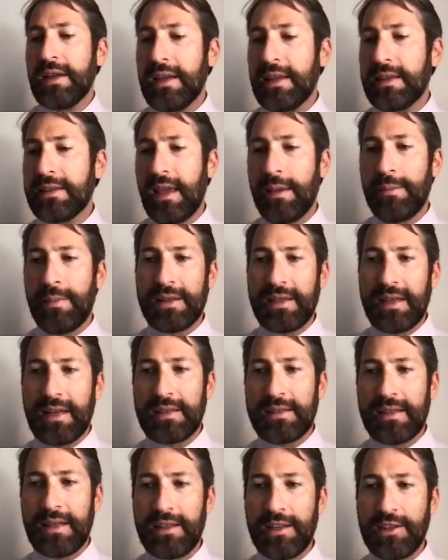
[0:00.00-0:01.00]
il tema
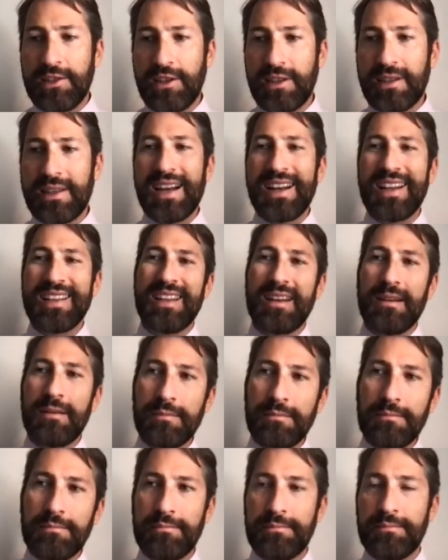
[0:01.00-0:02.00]
del, del digitale,
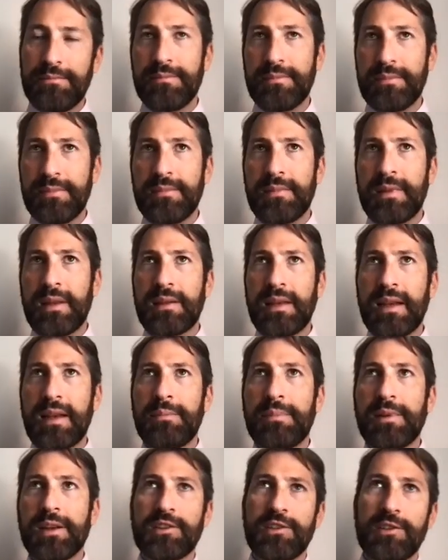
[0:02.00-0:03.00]

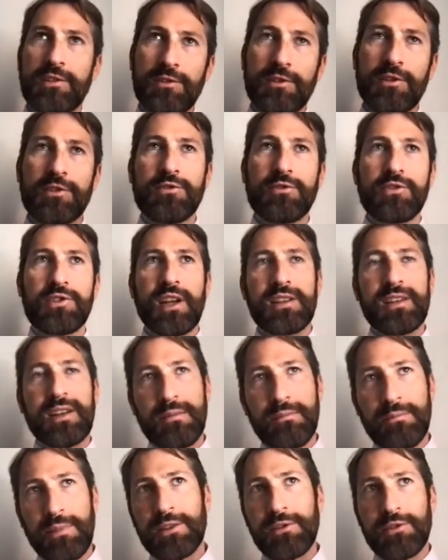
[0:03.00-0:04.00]
della percezione sociale,
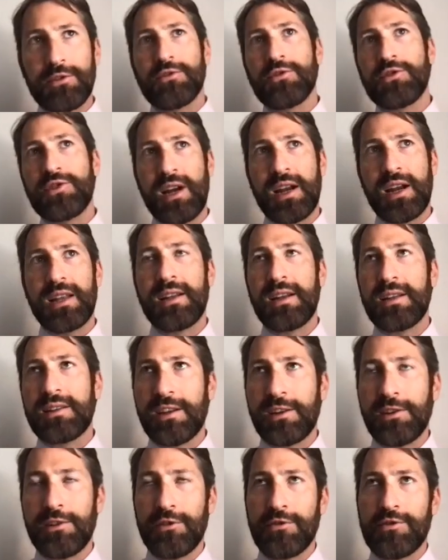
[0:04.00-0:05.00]
dell'impatto sociale delle
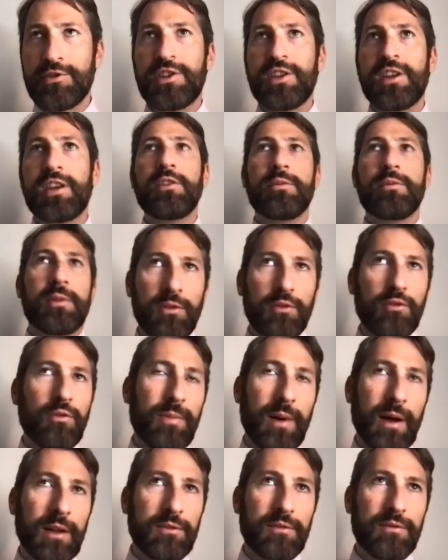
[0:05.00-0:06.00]
tecnologie. Io mi ero
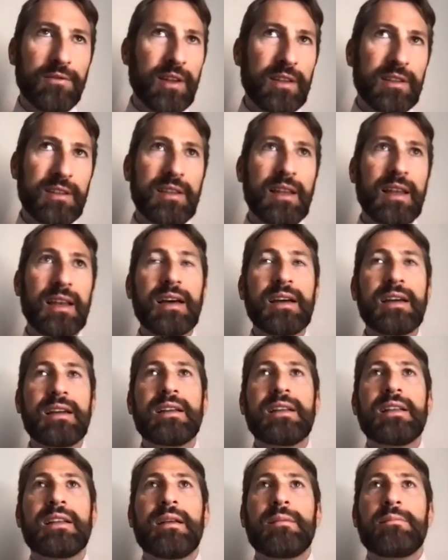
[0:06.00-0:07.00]
occupato infatti della
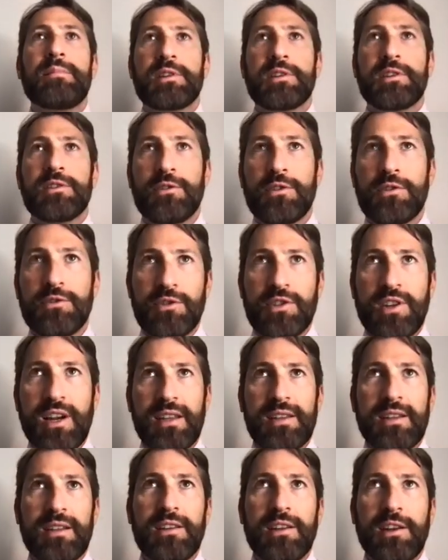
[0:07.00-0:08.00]
percezione
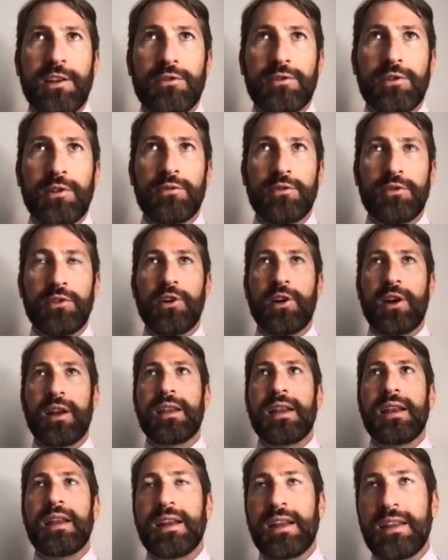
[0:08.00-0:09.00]
sociale del diritto d'autore
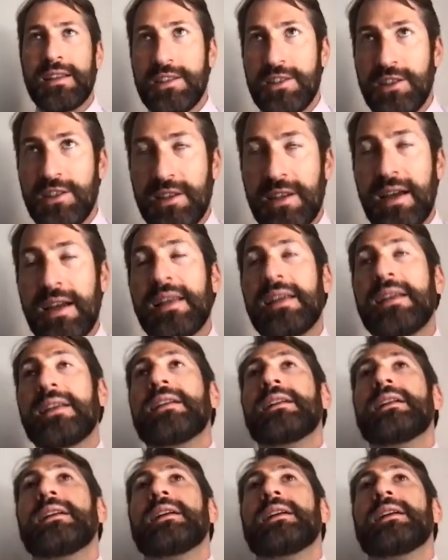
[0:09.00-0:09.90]
nell'era digitale.